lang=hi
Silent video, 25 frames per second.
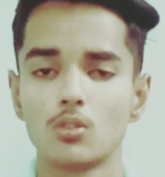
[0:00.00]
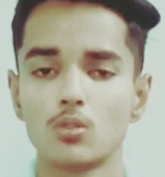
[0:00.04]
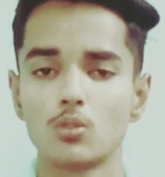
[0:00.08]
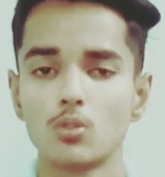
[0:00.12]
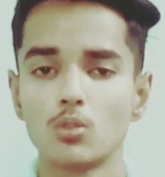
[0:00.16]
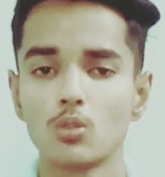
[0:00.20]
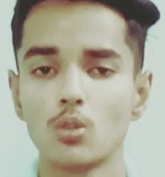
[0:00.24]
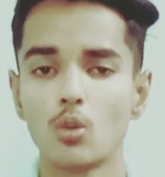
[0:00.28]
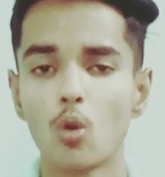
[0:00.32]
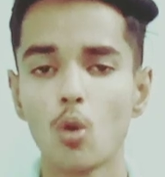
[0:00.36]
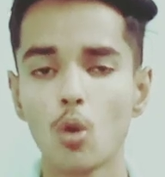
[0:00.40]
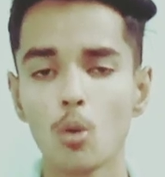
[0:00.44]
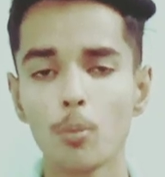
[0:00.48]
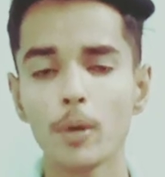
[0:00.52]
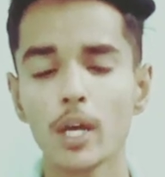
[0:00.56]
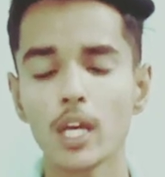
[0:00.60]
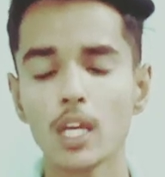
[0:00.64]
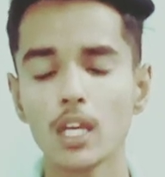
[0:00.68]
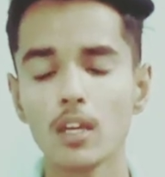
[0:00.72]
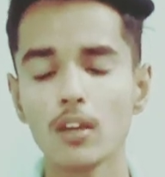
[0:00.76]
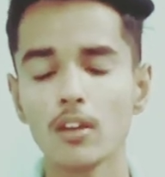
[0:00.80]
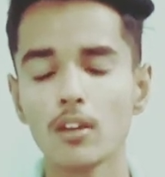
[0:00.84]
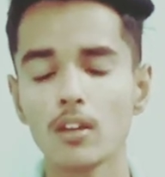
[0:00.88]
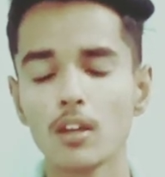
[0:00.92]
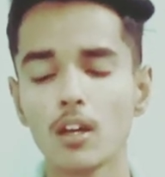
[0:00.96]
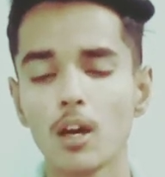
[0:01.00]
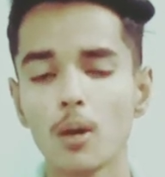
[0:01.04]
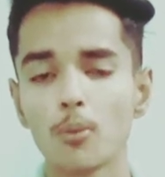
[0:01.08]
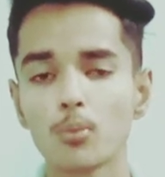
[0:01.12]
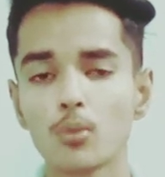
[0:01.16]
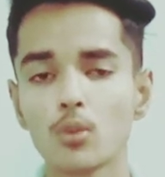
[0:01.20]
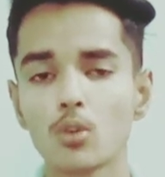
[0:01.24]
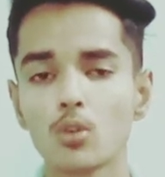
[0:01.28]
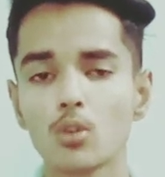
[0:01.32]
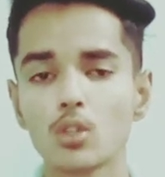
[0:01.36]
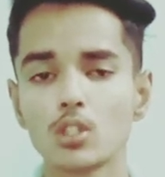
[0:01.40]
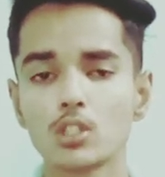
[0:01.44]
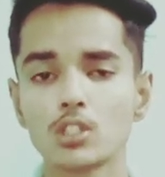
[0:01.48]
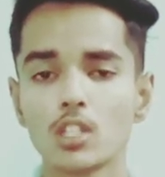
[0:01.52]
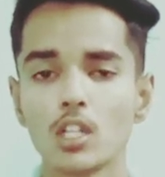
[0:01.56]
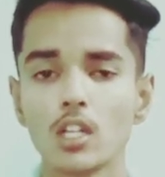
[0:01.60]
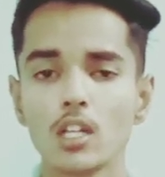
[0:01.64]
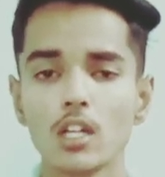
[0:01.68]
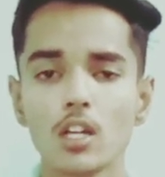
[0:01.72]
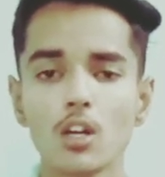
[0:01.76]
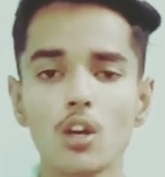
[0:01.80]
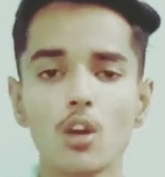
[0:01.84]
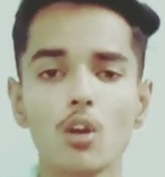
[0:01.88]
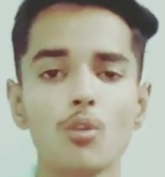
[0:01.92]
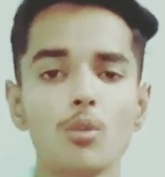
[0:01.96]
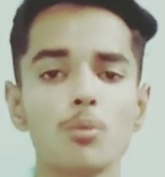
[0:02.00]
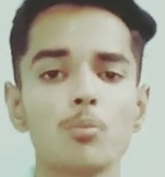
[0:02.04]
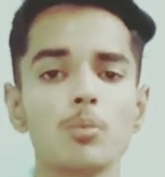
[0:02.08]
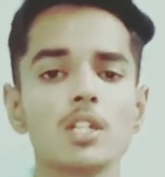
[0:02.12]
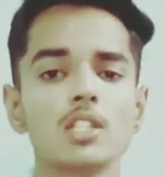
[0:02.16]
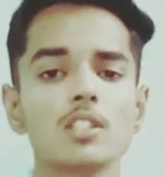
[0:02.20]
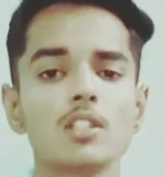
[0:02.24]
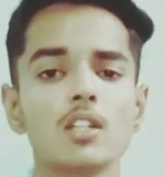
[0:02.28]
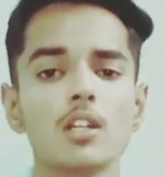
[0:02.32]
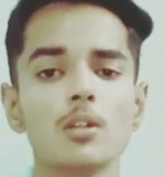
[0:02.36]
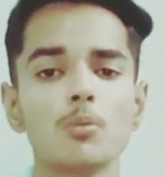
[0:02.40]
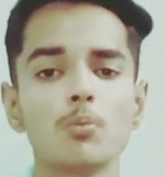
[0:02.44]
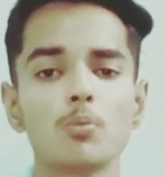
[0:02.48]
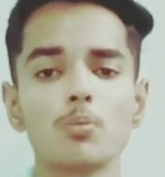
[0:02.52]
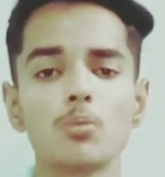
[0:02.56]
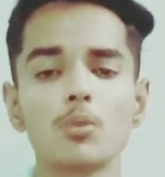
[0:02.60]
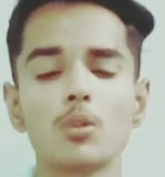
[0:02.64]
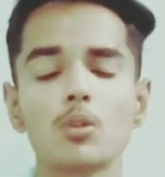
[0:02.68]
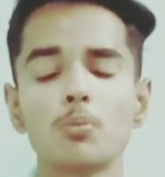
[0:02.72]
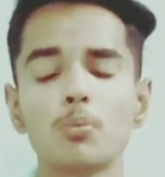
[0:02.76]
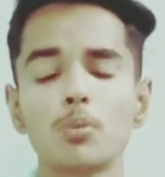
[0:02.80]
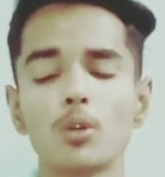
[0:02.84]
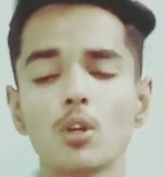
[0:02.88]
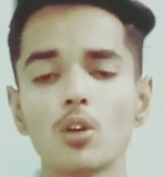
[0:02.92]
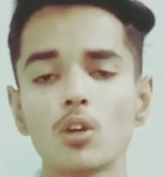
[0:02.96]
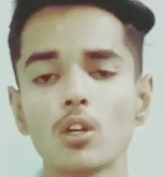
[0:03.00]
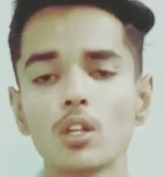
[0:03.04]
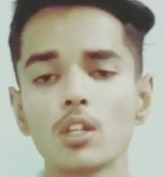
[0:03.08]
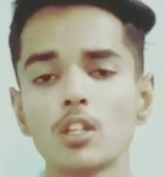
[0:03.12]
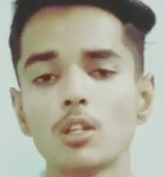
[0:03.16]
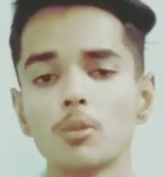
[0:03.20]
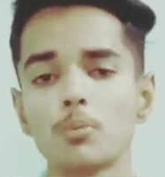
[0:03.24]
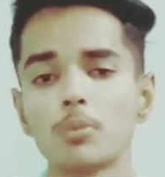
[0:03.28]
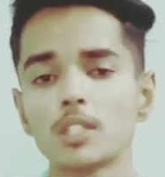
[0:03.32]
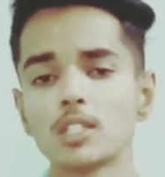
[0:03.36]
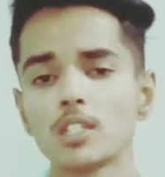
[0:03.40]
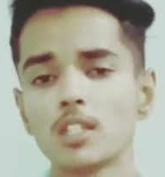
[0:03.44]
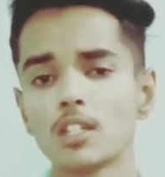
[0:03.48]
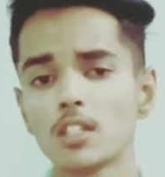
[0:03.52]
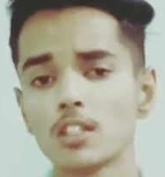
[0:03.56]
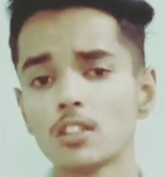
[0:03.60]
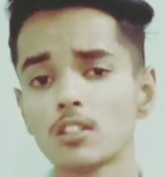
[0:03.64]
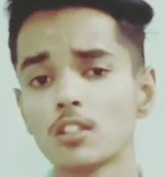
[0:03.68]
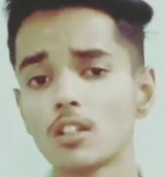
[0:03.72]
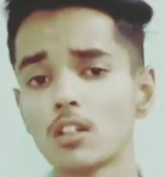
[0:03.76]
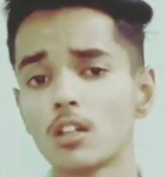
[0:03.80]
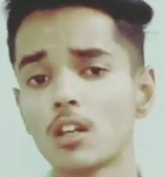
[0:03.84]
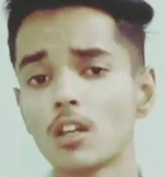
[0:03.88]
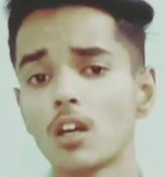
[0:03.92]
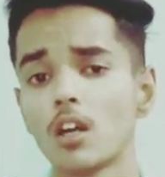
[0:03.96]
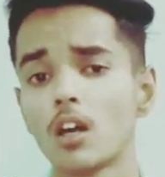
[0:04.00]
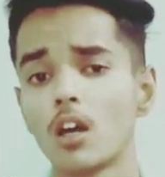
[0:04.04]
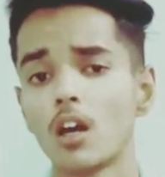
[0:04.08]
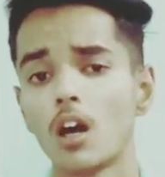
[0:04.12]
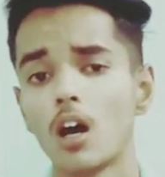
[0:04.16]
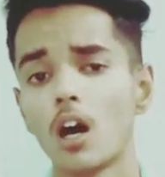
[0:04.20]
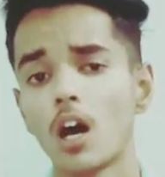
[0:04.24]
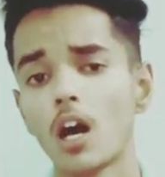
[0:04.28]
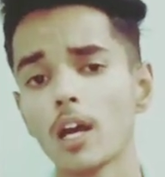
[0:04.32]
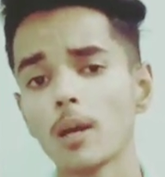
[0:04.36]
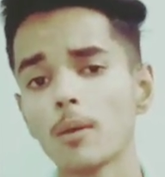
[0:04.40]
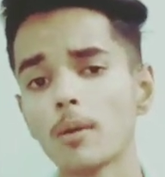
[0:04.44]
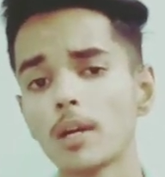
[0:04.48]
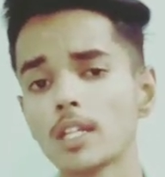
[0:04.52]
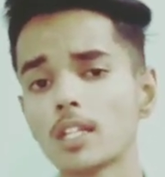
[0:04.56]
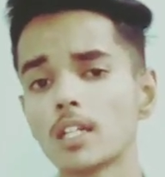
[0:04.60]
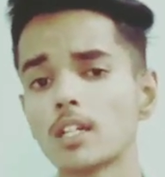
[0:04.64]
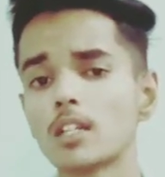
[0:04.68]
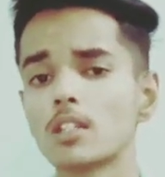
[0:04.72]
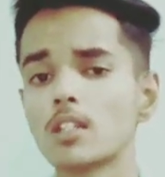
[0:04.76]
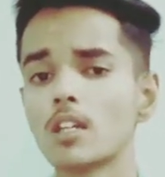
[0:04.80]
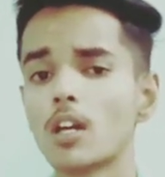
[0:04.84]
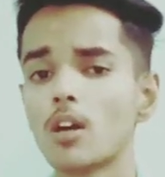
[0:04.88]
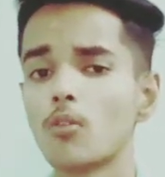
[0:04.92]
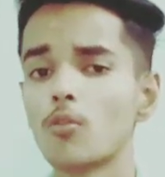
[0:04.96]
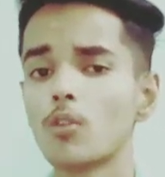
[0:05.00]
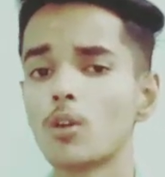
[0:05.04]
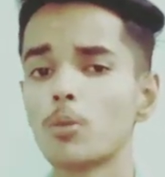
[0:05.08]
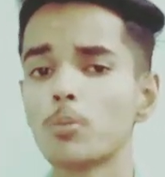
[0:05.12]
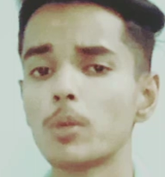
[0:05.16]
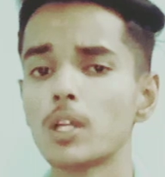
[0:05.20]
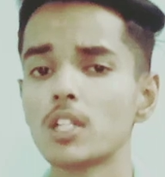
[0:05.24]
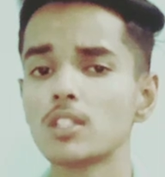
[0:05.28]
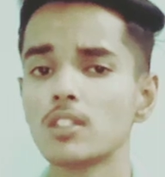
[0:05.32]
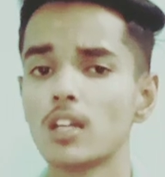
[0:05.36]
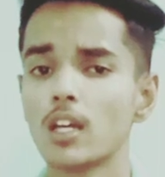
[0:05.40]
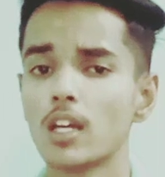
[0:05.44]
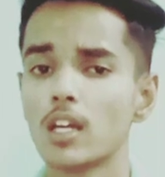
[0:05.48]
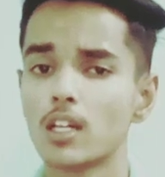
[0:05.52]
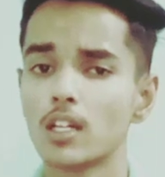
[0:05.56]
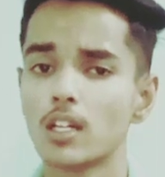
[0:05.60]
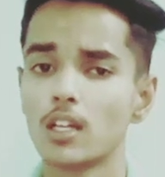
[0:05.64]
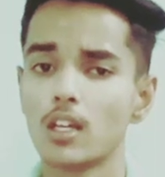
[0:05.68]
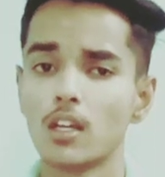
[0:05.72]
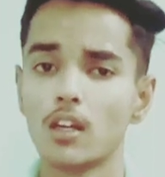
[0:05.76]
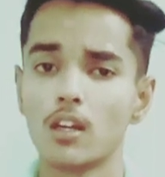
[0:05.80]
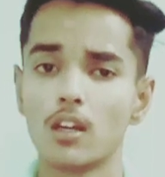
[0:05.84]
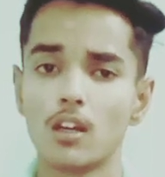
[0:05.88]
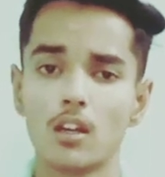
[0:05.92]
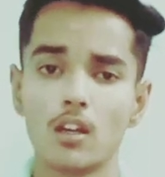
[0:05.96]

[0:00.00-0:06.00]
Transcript: तो होप है ये आपको अच्छा लगा होगा वन प्लस एट प्रो की रिप्रेजेंटेशन आगे बात करते हैं हम वन प्लस एट की